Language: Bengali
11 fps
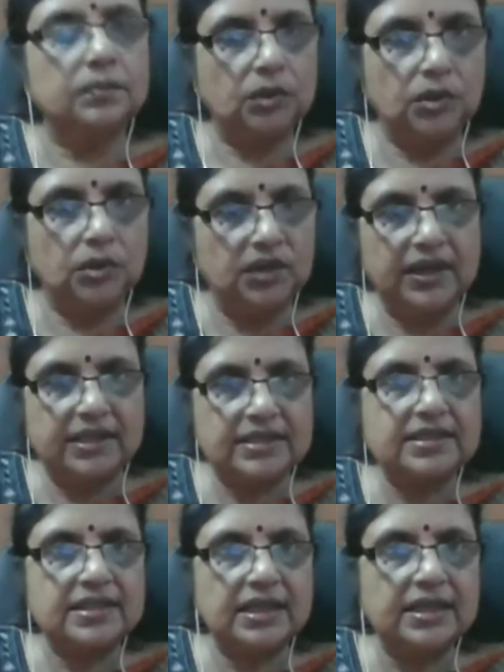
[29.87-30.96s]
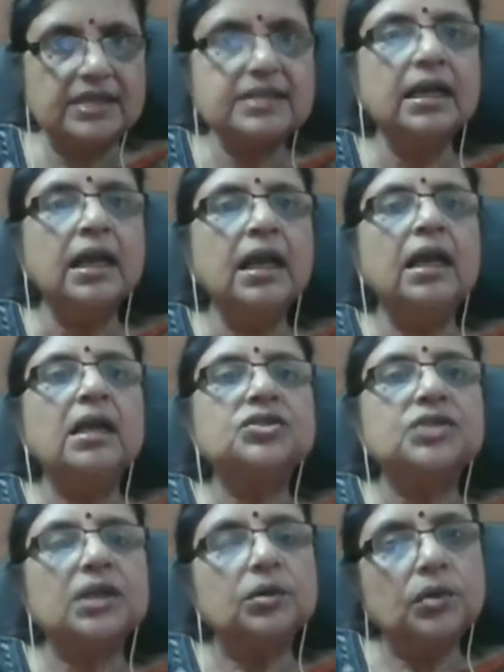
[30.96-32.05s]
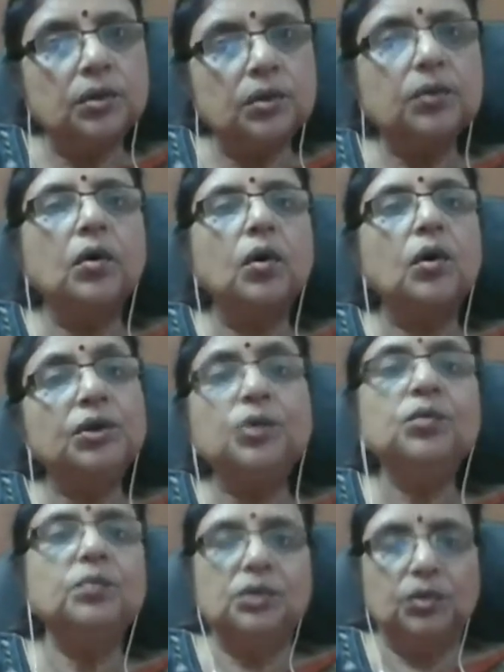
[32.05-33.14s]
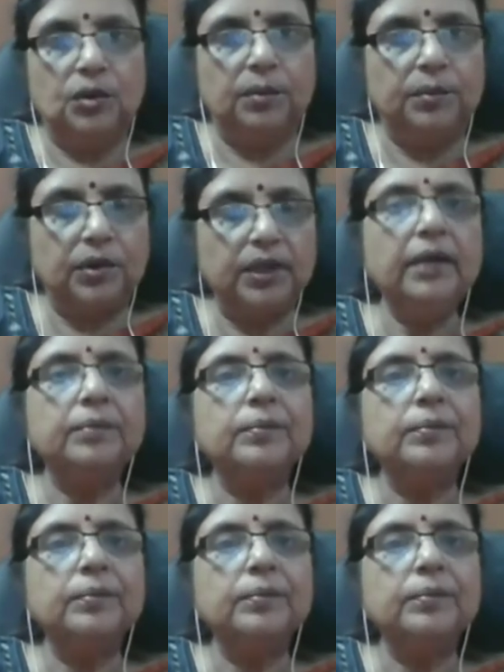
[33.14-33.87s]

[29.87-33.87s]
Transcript: ধরনের এক্সারসাইজ সেগুলো অনিয়মিত হয়ে পড়ে